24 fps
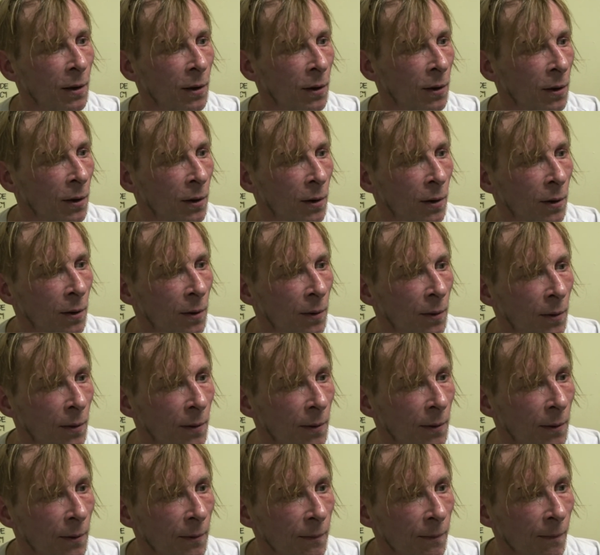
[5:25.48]
Euh,
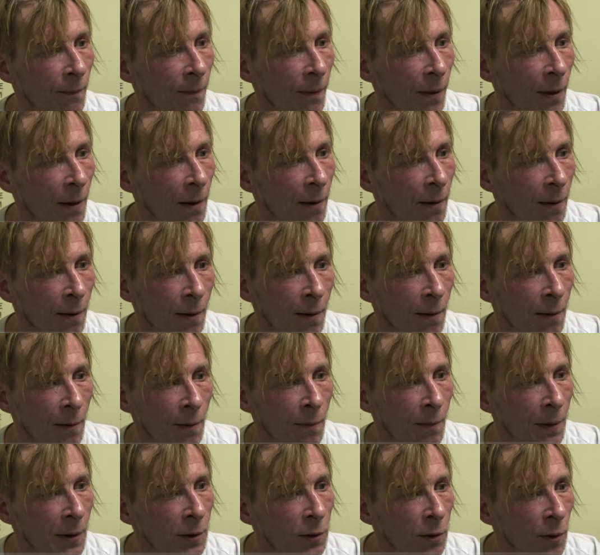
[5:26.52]

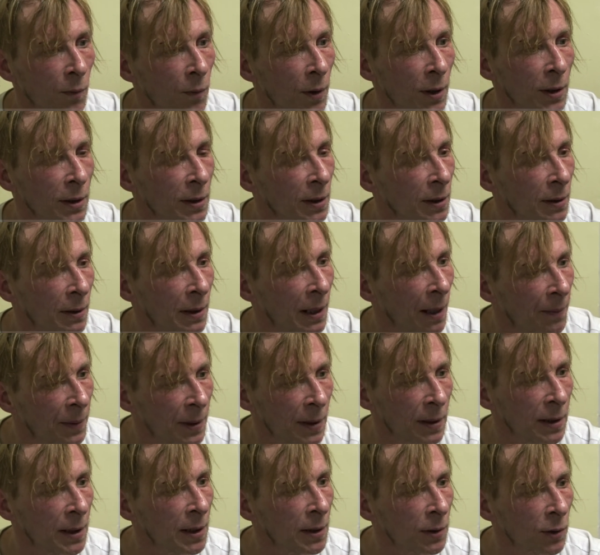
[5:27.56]
parce que moi, la
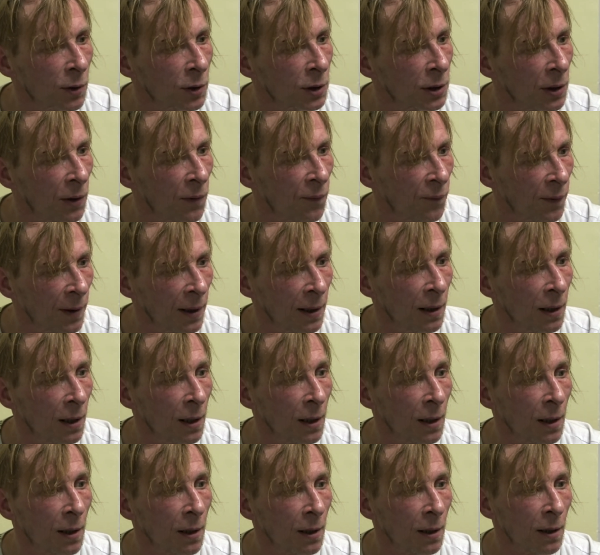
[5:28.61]
bêtise que j'ai fait,
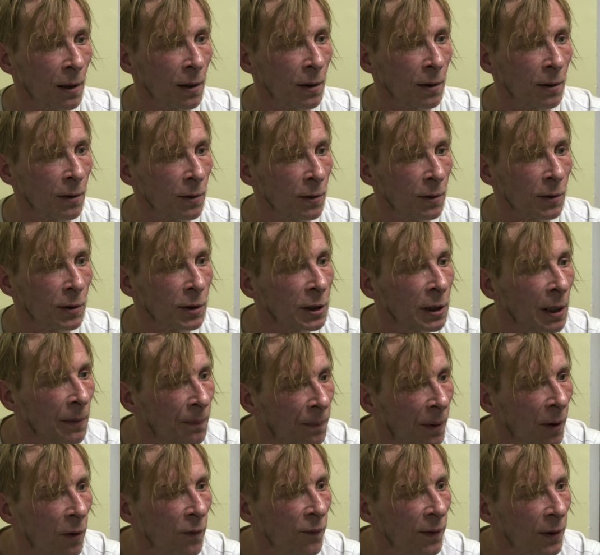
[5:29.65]
je n'ai
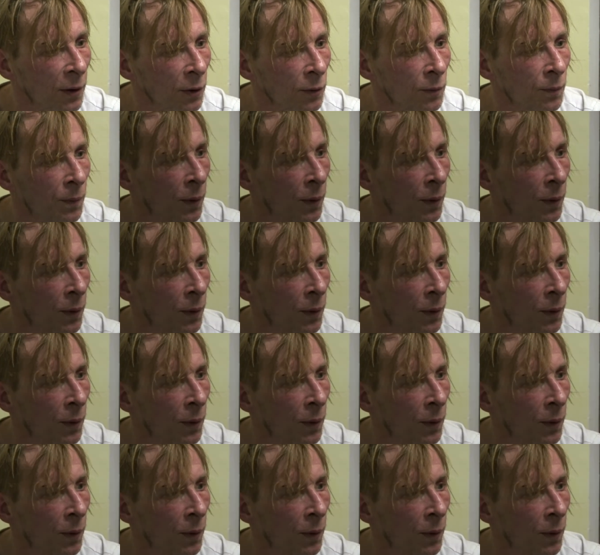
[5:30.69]
pas ouvert une